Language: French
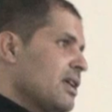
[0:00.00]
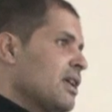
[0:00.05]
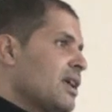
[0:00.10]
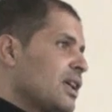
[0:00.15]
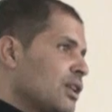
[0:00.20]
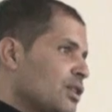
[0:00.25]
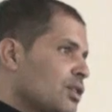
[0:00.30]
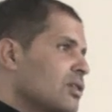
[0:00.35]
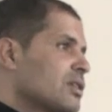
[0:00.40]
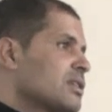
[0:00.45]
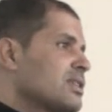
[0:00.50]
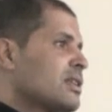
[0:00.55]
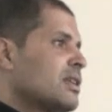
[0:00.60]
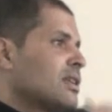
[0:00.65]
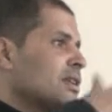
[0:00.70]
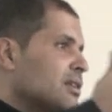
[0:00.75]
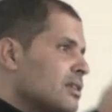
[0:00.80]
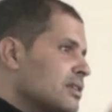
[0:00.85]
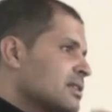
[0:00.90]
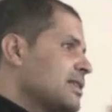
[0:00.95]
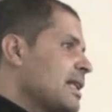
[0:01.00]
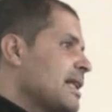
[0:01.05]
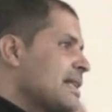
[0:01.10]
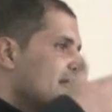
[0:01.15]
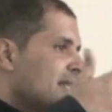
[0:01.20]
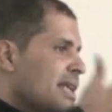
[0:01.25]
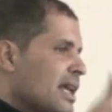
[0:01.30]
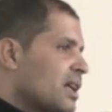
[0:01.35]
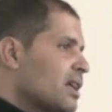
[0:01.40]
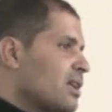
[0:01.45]
Et donc, c'est un
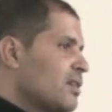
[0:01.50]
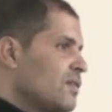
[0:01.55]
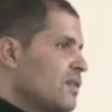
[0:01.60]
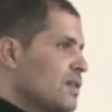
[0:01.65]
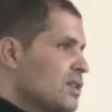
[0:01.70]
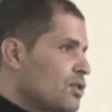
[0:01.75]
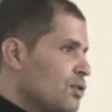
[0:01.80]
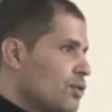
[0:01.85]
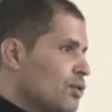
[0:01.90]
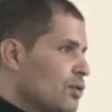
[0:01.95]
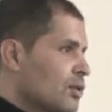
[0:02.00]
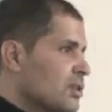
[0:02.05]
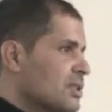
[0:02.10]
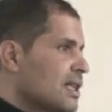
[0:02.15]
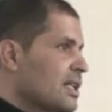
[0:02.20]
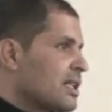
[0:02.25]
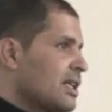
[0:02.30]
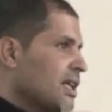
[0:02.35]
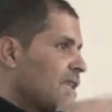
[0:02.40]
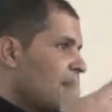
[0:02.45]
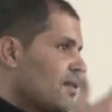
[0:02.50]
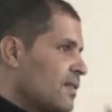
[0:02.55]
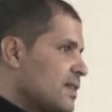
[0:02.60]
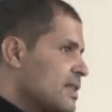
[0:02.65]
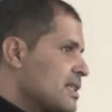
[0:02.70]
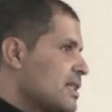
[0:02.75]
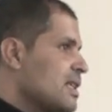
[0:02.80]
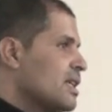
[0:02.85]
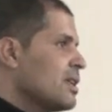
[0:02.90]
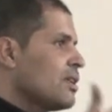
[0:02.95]
cercle vicieux. C'est-à-dire la
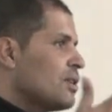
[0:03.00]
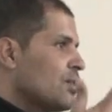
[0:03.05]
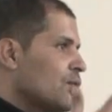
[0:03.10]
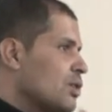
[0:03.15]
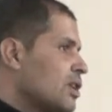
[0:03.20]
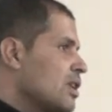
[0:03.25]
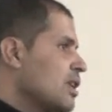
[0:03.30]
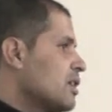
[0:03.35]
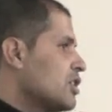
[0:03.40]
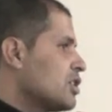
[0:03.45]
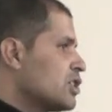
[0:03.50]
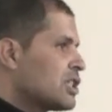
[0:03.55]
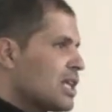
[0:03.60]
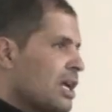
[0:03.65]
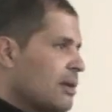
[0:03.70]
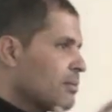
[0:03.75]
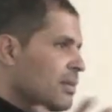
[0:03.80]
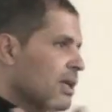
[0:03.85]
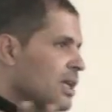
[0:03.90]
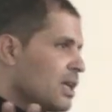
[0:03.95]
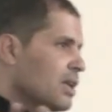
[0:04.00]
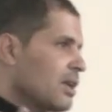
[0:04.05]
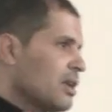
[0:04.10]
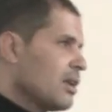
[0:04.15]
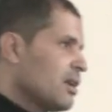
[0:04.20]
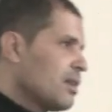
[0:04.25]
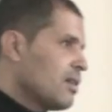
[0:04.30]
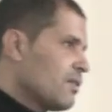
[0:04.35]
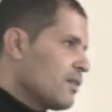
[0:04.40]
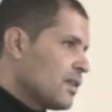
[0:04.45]
vessie n'est jamais
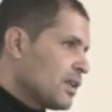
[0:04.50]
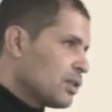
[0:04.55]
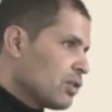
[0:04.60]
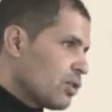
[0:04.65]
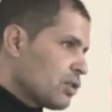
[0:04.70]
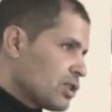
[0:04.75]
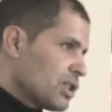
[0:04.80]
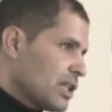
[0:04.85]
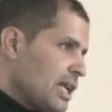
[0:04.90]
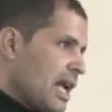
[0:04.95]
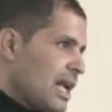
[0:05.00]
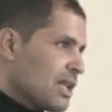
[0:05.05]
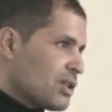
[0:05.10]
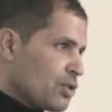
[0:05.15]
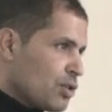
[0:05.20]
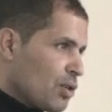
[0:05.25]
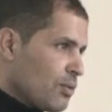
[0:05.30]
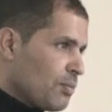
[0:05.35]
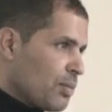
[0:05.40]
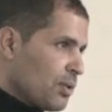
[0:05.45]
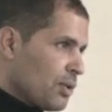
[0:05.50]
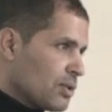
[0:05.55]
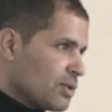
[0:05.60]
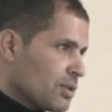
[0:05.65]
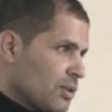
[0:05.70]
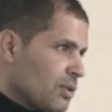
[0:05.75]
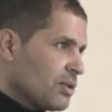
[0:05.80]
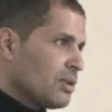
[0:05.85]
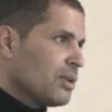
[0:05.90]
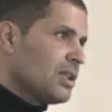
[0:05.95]
vidangée à
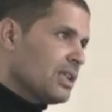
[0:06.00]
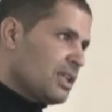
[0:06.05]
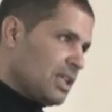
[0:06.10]
100%.